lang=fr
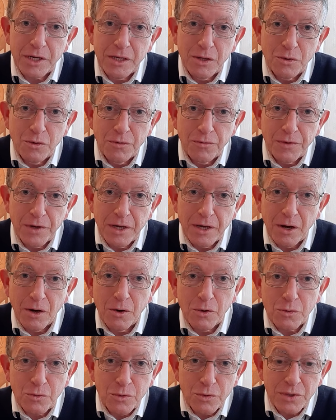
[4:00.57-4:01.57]
qu'il devait
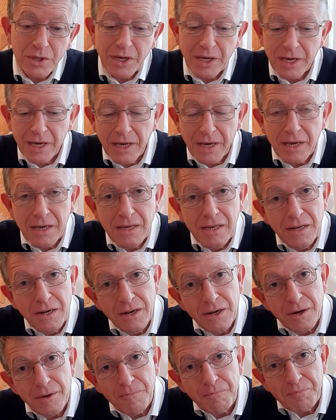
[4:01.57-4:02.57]
rencontrer,
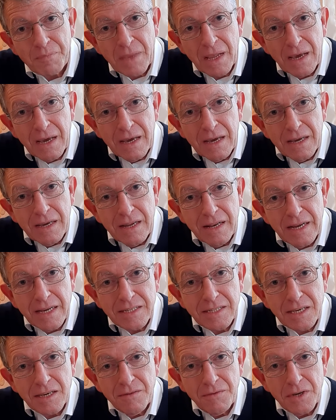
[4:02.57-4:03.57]
il,
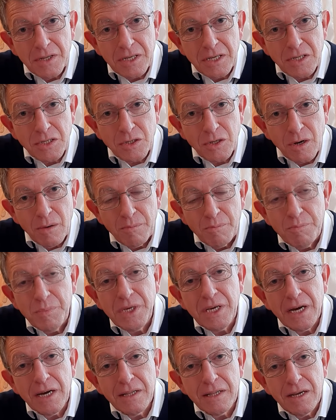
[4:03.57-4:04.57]
inscrivait des sommes
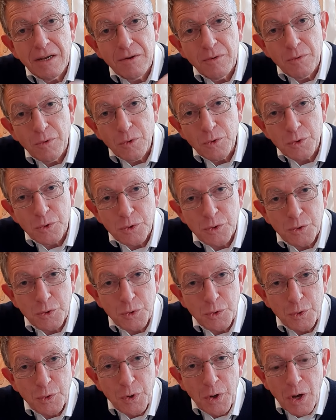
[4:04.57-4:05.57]
bien
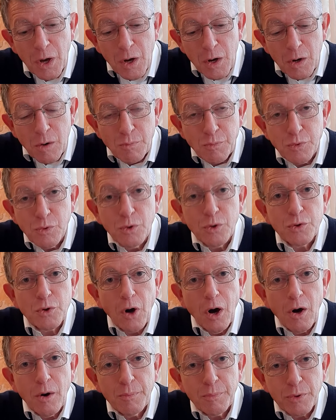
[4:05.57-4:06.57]
au-dessus pour
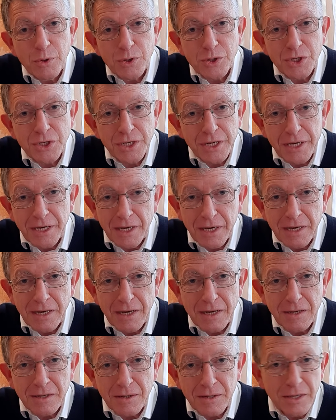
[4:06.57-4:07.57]
empocher
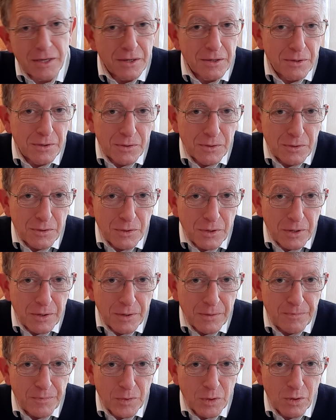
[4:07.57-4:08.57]

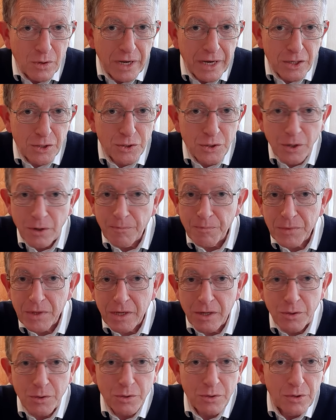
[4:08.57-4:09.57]
de l'argent
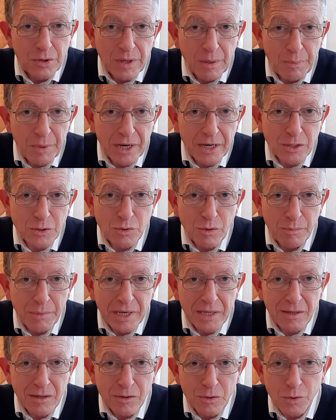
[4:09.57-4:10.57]
qu'il ne donnait pas à son
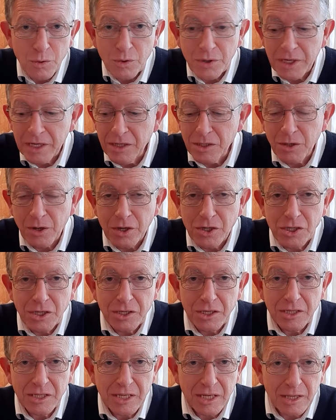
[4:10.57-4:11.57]
maître. Donc il
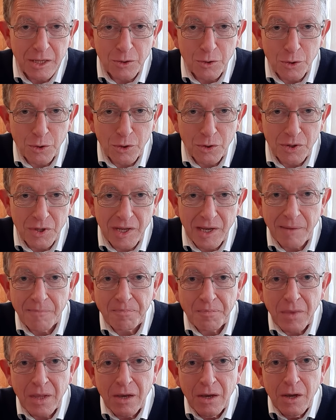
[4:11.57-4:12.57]
s'enrichissait des deux côtés,
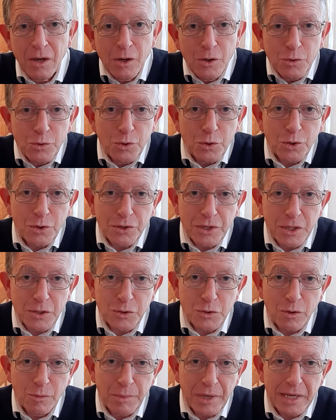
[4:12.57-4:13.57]
du côté de
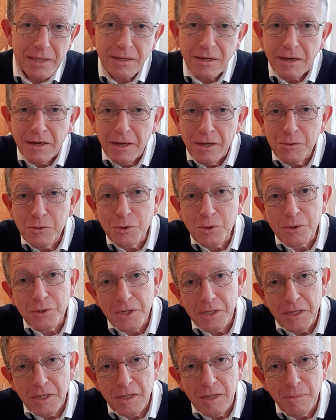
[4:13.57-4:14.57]
son maître et du
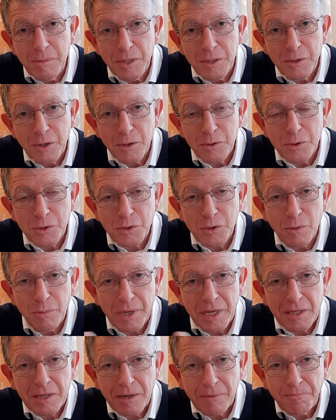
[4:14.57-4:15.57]
côté des débiteurs de son
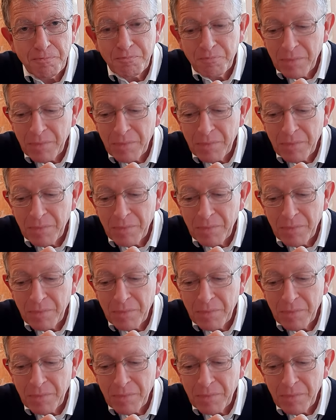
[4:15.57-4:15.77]
maître.